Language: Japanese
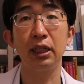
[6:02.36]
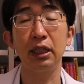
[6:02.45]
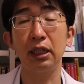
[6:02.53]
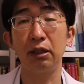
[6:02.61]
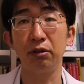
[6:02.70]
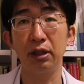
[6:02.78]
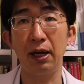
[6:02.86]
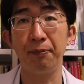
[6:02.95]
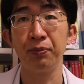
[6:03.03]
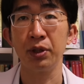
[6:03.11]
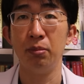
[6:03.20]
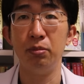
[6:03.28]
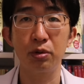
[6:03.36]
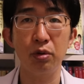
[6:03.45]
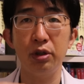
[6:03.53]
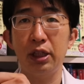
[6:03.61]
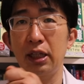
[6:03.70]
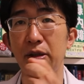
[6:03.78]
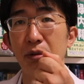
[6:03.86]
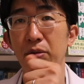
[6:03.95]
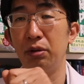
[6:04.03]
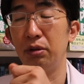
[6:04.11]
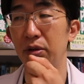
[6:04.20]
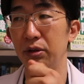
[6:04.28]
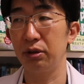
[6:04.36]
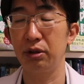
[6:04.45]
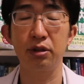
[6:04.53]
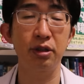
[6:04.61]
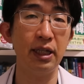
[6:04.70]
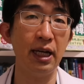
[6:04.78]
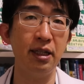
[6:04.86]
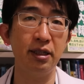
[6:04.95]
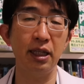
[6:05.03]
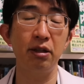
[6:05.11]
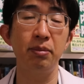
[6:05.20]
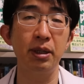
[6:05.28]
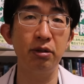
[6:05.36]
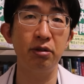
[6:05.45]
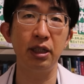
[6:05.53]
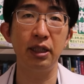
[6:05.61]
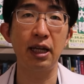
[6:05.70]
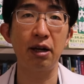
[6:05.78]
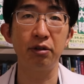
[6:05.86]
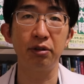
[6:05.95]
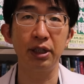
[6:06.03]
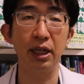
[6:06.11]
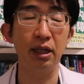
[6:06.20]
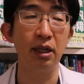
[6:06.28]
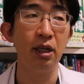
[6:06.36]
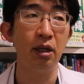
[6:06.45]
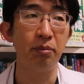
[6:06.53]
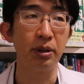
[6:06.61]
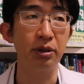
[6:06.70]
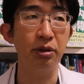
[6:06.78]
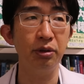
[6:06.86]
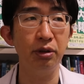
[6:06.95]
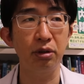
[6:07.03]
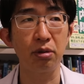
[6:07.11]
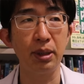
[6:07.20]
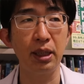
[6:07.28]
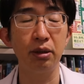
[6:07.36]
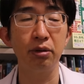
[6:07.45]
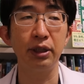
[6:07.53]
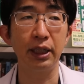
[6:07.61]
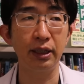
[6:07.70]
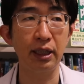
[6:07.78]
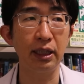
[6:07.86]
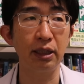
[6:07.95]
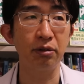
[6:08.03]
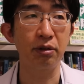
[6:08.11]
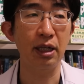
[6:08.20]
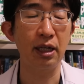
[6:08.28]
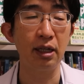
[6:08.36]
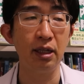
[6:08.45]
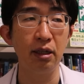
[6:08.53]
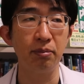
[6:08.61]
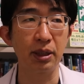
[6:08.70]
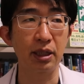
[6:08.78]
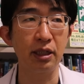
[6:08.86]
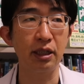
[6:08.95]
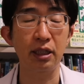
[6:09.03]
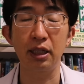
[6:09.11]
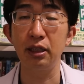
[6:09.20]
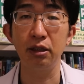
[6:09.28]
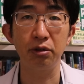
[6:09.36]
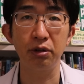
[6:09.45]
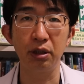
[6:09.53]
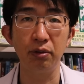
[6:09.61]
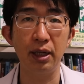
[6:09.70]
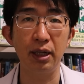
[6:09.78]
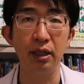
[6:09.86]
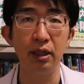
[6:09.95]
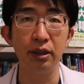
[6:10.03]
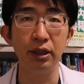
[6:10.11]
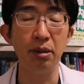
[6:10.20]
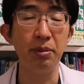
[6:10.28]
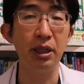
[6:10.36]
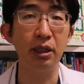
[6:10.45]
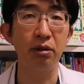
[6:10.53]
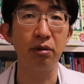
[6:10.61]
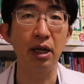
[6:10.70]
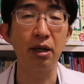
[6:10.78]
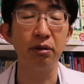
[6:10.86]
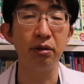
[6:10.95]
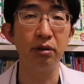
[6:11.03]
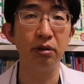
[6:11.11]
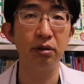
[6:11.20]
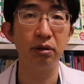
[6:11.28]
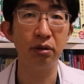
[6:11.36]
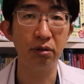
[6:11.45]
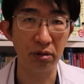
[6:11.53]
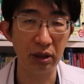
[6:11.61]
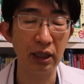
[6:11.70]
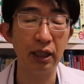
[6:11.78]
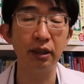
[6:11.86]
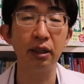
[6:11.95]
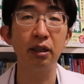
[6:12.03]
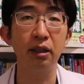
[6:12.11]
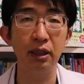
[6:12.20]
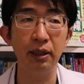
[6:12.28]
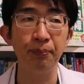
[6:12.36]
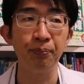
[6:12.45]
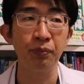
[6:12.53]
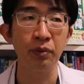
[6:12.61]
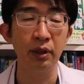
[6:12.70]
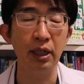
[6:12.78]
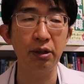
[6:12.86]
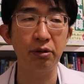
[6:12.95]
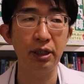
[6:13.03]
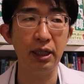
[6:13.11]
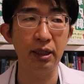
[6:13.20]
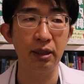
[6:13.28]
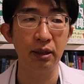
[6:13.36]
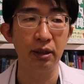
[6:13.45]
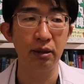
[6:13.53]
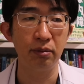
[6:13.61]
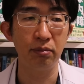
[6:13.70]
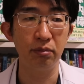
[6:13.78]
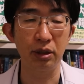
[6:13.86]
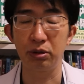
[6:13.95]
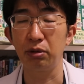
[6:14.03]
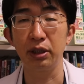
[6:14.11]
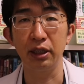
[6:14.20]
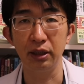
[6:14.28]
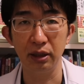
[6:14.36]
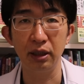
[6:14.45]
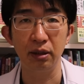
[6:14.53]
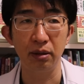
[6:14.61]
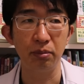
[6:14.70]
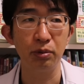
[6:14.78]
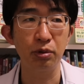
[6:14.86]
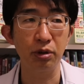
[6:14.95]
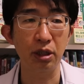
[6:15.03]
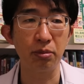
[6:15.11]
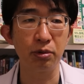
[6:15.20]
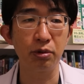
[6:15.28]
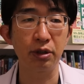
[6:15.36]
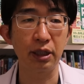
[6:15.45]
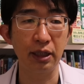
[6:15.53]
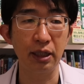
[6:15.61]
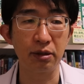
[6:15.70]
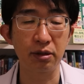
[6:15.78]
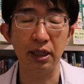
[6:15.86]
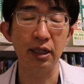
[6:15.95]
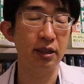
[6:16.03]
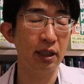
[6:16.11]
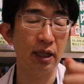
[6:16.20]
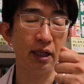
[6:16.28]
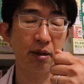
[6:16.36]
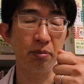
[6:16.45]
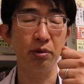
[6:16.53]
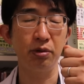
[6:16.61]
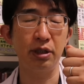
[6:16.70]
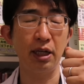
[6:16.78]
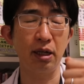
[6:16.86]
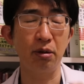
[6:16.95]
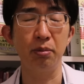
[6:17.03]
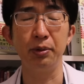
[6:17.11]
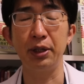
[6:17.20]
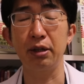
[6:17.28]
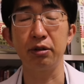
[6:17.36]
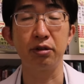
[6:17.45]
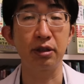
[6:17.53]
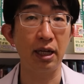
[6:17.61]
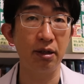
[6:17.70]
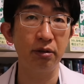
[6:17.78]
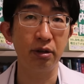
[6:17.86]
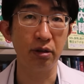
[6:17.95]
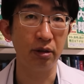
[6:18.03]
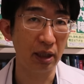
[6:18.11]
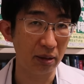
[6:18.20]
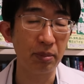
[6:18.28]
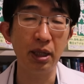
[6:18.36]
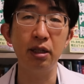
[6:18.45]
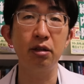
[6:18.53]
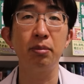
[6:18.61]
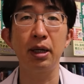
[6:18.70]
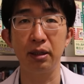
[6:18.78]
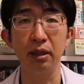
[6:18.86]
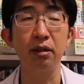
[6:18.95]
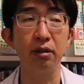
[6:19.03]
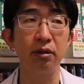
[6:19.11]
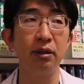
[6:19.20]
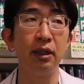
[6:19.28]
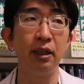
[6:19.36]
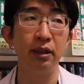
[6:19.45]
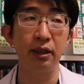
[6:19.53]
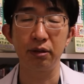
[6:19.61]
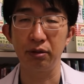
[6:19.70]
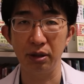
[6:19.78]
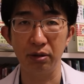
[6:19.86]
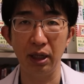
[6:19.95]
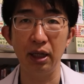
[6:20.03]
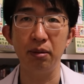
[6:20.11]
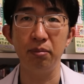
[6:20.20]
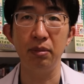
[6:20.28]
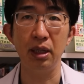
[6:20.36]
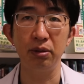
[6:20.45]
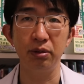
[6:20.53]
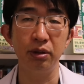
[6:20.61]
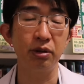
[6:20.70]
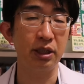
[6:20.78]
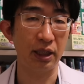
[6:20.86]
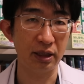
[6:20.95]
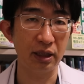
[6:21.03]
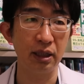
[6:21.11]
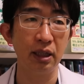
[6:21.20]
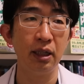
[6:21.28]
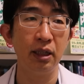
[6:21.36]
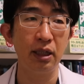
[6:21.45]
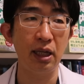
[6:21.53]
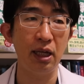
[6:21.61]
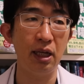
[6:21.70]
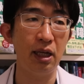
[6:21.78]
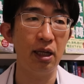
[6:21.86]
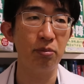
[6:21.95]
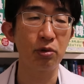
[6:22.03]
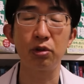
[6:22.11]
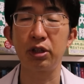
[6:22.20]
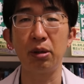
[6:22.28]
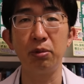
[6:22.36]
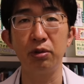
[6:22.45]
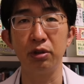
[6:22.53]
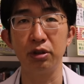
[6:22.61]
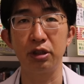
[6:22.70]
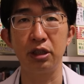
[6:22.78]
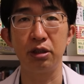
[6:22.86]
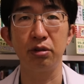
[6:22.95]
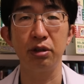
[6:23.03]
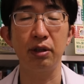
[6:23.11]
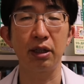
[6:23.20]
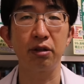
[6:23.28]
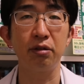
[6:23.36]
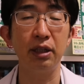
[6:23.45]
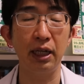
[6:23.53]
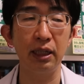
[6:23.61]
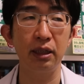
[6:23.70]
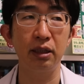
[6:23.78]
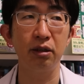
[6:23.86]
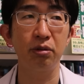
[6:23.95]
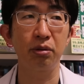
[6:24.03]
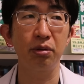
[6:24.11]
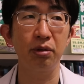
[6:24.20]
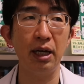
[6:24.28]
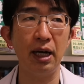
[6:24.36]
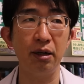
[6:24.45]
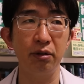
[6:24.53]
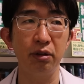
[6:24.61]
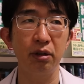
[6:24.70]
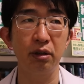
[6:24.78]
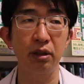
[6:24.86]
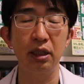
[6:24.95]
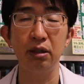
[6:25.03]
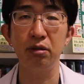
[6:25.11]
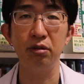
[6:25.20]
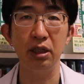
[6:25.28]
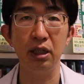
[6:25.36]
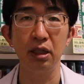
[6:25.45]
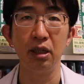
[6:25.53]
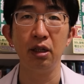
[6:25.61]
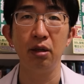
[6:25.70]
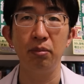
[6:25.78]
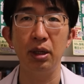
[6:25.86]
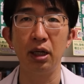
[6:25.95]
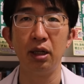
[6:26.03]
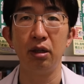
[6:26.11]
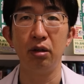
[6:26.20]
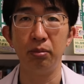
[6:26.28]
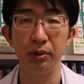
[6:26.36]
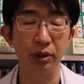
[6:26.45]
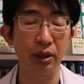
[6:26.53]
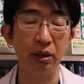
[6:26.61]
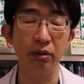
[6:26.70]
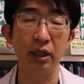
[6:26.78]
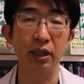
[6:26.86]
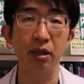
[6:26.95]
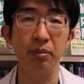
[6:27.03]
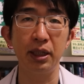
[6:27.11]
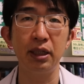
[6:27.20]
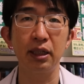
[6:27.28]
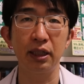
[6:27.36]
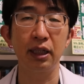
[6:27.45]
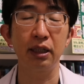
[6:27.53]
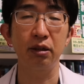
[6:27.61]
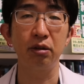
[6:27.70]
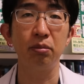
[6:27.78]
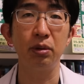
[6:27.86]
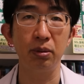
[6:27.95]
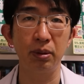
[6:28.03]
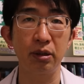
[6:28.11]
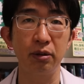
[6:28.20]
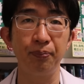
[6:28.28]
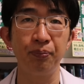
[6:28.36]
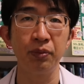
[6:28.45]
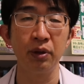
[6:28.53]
けてたのが、ムコスタだとこう、使い捨ての目薬になるので、まあ、ちょっと面倒だったりだとか、ま患者さんにとってはデメリットがある薬なんですね。なので、ん、まあ、しょうがないね。無コスタは無コスタで、使い捨てだから防腐剤がほぼなく使えるっていうね、メリットもあるんですよ。だそれぞれ、あの、良し悪し。で、無コスタも市場には少ないっていうところがあるっていうふうに、まあ、思ってくださればいいかなと思います。